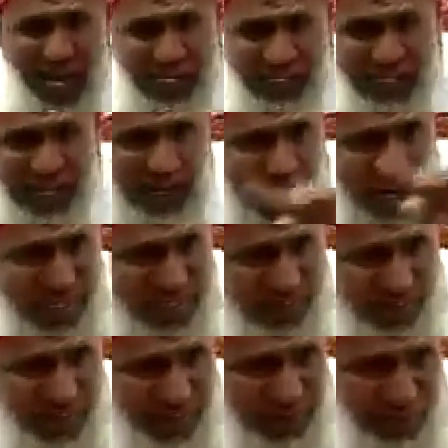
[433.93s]
அந்த
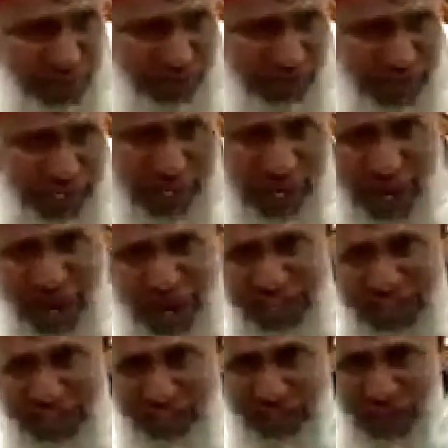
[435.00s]
ஆயத்தினுடைய முடிவிலே
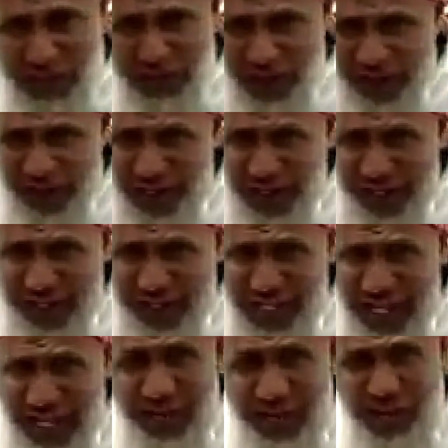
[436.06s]
ஆயத்தை எப்படி தொடங்குகிறது
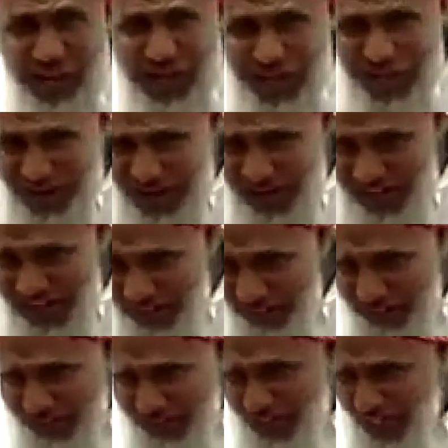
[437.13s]
ஒகால
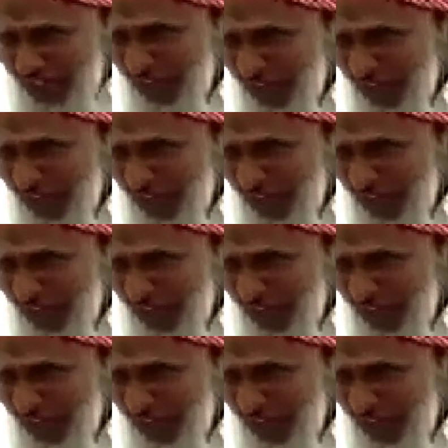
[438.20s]
மூசா